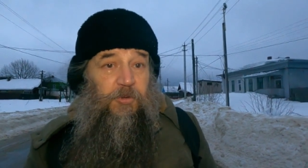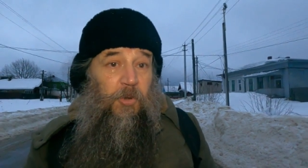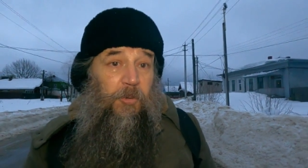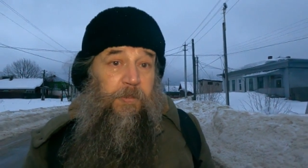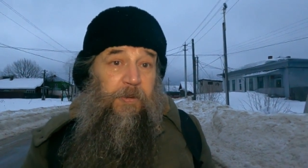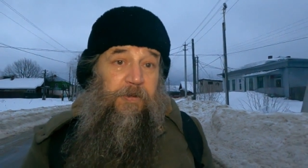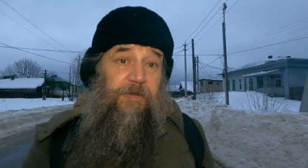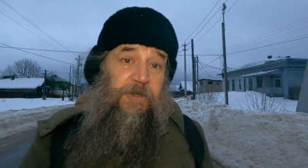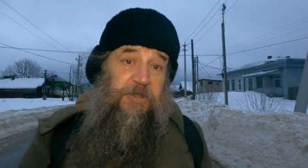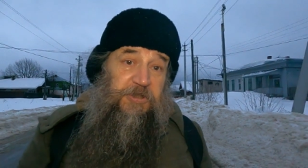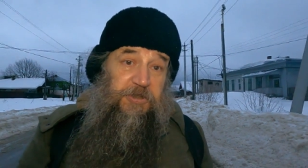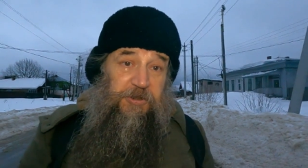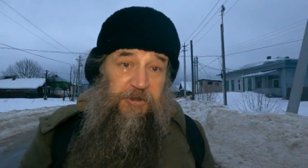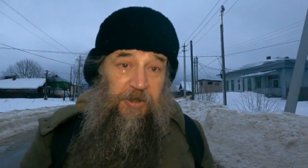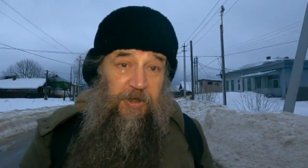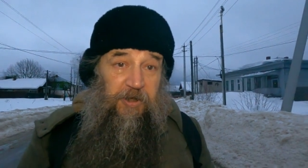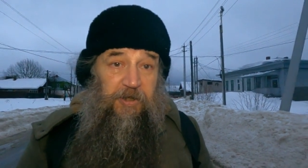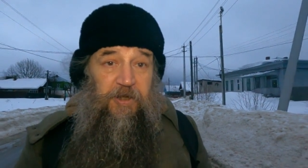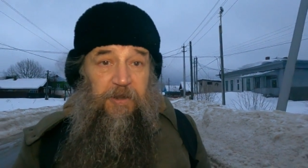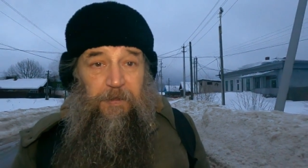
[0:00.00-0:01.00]
Добрый
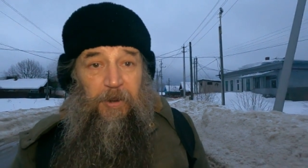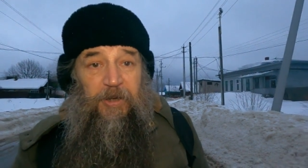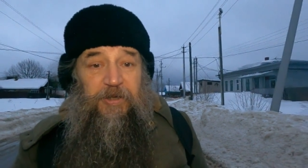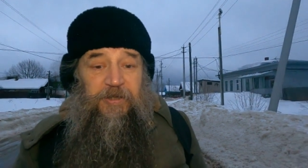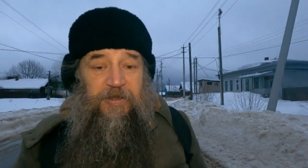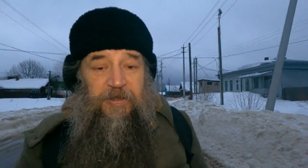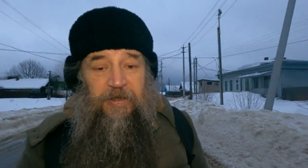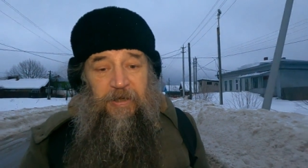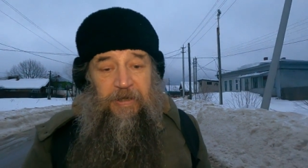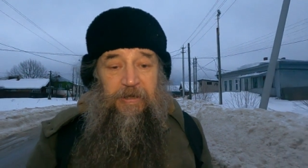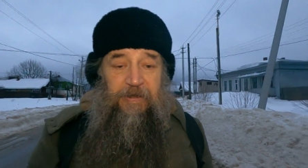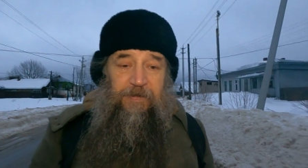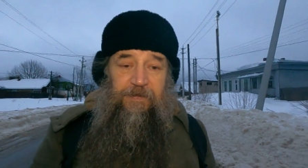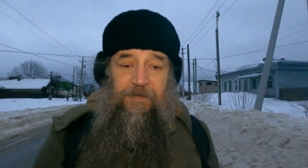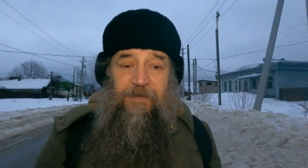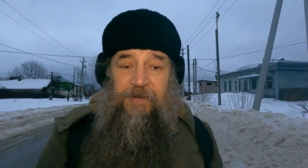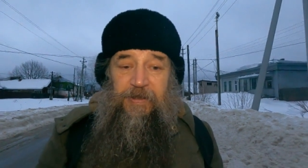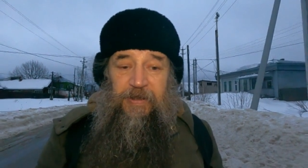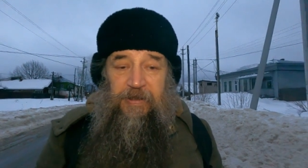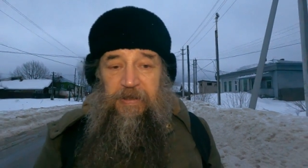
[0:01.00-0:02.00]
вечер, дорогие мои!
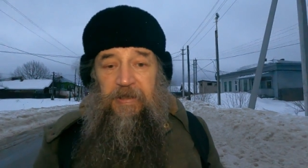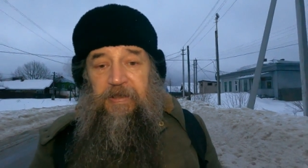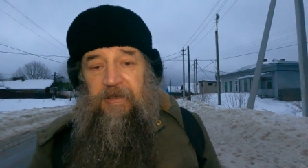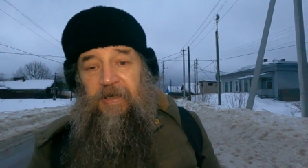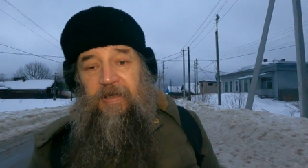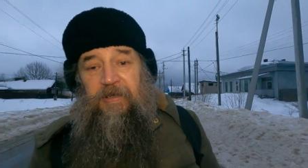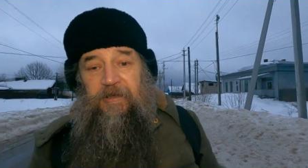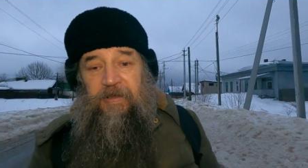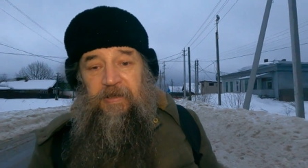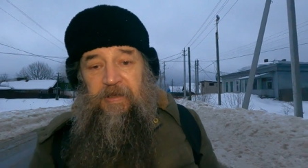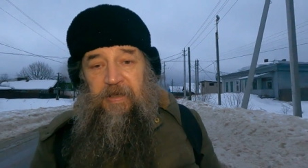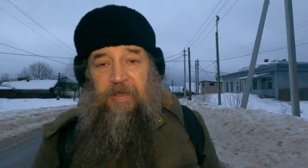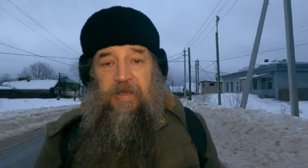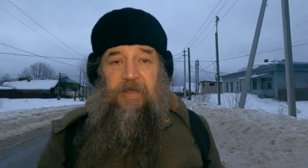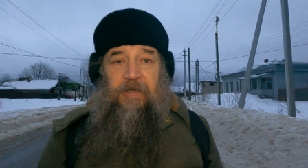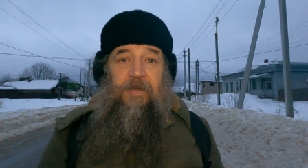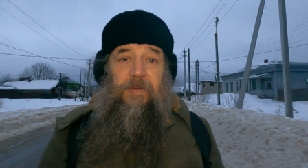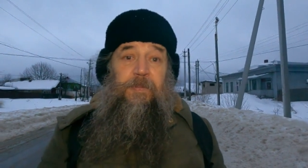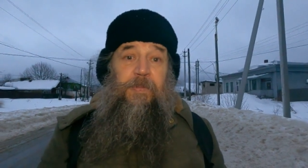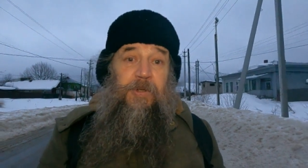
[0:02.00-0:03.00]
Вы на канале
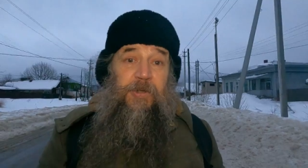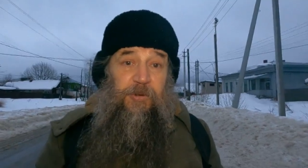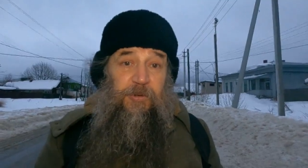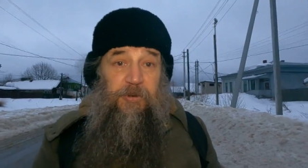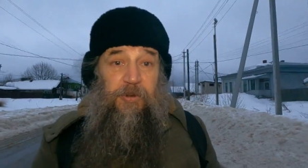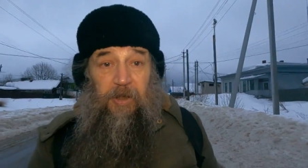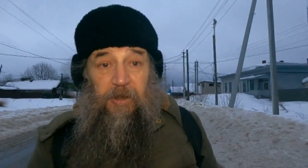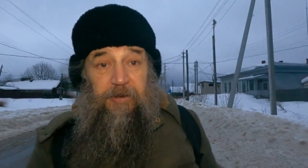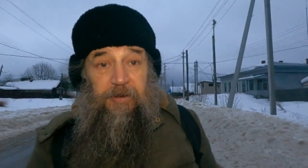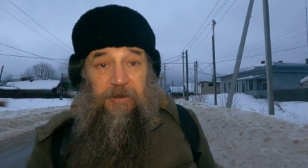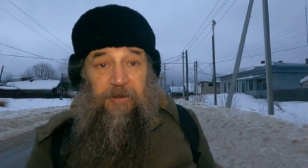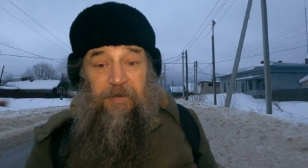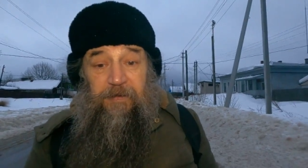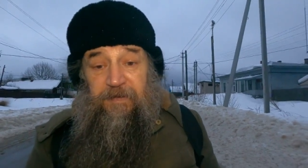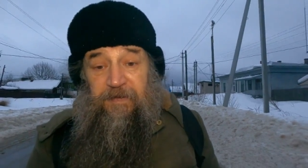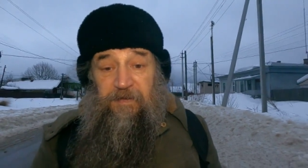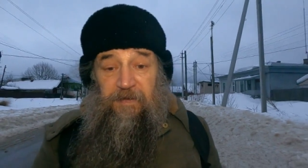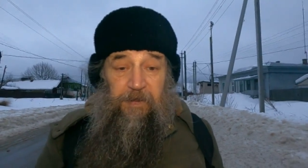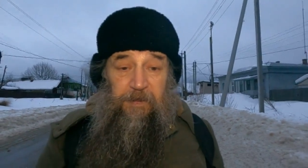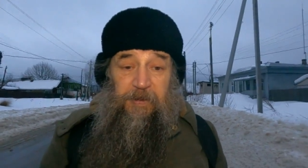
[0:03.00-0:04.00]
Приют
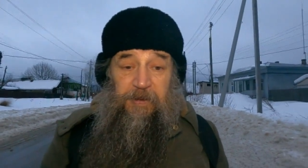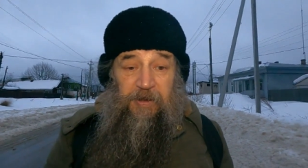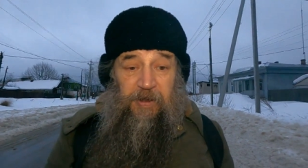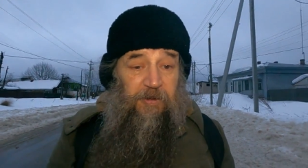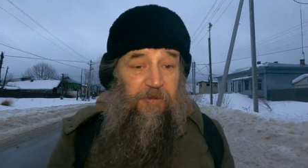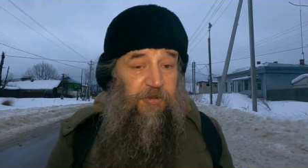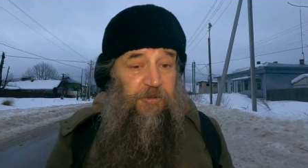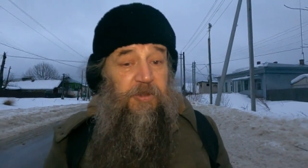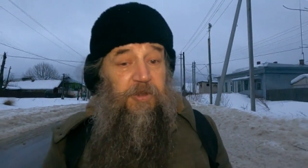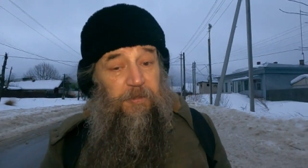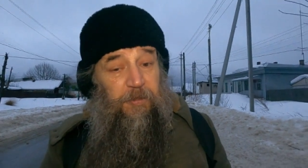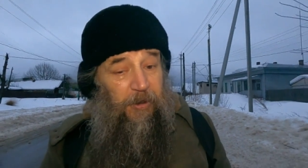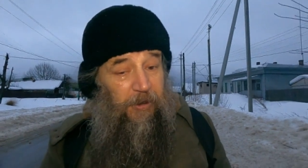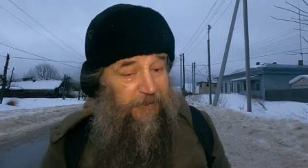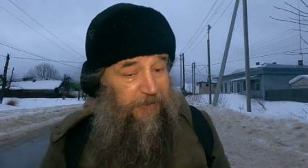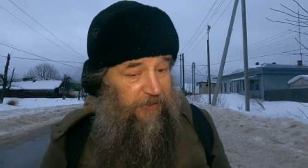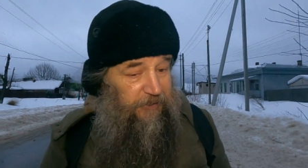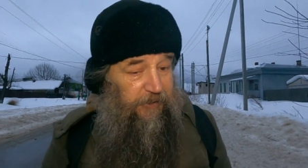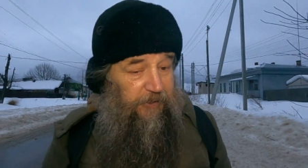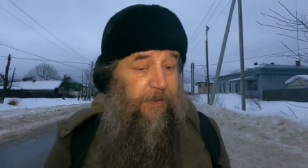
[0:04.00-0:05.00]
Ангелов, с вами Народный
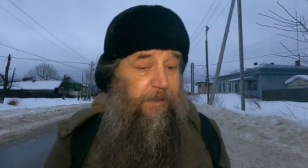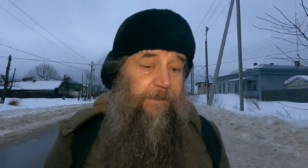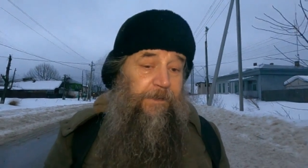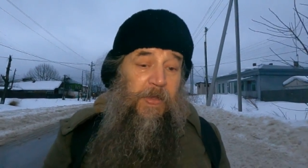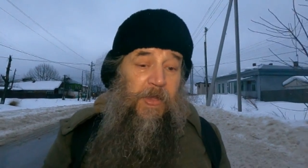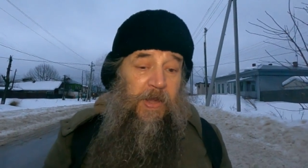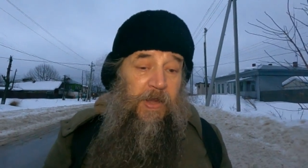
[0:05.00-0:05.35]
Батюшка.